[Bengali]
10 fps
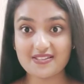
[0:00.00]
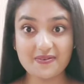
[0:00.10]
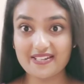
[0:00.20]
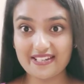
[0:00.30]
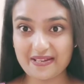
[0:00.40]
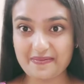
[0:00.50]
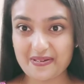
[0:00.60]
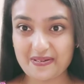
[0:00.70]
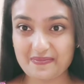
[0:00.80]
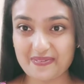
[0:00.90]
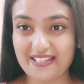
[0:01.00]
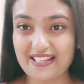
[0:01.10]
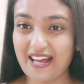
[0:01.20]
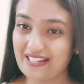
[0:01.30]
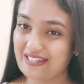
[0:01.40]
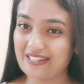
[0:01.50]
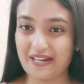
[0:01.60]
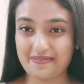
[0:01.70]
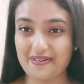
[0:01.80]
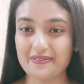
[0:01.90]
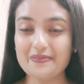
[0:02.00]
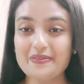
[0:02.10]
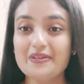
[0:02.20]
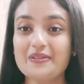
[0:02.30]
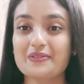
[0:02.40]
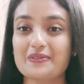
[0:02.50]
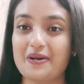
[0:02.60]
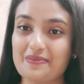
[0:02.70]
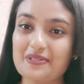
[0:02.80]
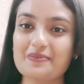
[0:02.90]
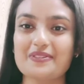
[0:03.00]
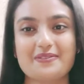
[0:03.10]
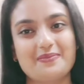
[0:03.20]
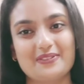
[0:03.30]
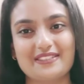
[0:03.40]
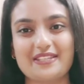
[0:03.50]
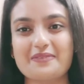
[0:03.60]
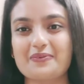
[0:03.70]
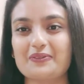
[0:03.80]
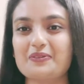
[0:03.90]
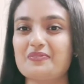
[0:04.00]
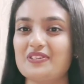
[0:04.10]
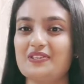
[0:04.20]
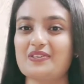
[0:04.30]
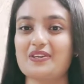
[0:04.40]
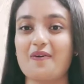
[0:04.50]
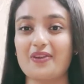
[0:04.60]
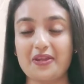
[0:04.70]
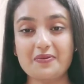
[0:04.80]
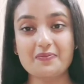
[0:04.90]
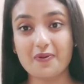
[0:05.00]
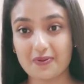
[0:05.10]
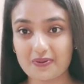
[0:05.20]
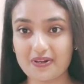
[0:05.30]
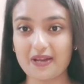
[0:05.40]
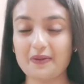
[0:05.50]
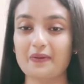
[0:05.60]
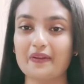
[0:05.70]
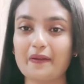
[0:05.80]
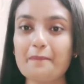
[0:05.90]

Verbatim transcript: ওই নিয়ে আমার টপিক আজকের আমারও তো আমি তোমাদের বলতে চাই বন্ধু ভিডিওটা অনেক বড় না করে